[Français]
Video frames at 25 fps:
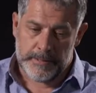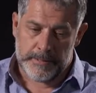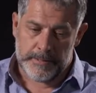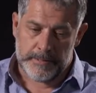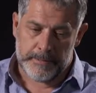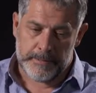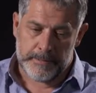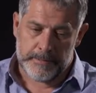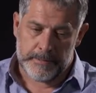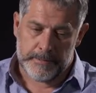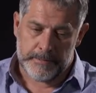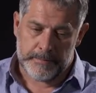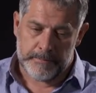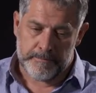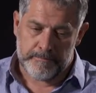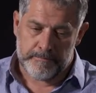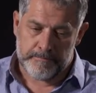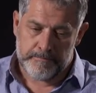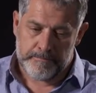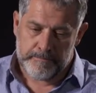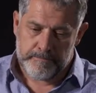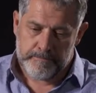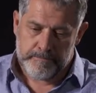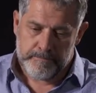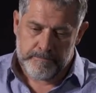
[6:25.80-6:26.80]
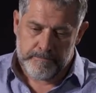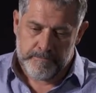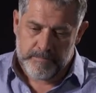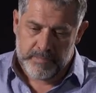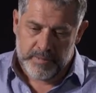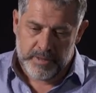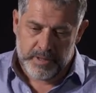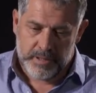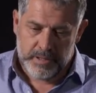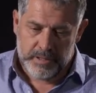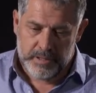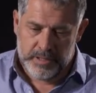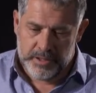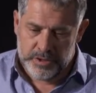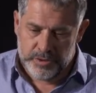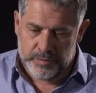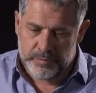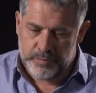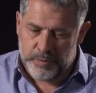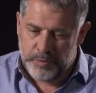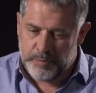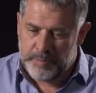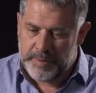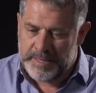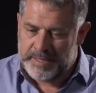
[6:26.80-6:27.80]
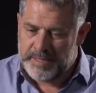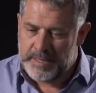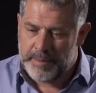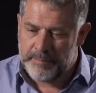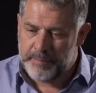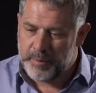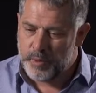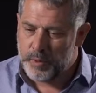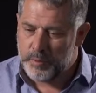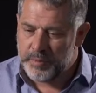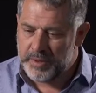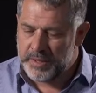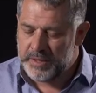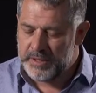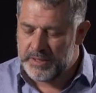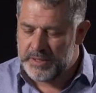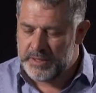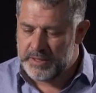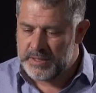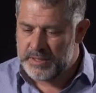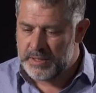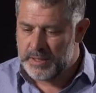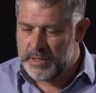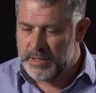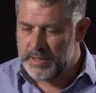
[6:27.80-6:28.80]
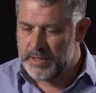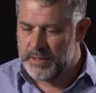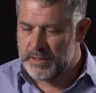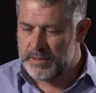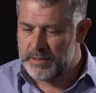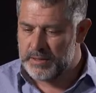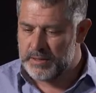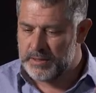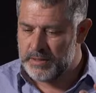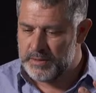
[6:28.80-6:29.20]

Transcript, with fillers: euh, les gens ne peuvent pas s'approprier ça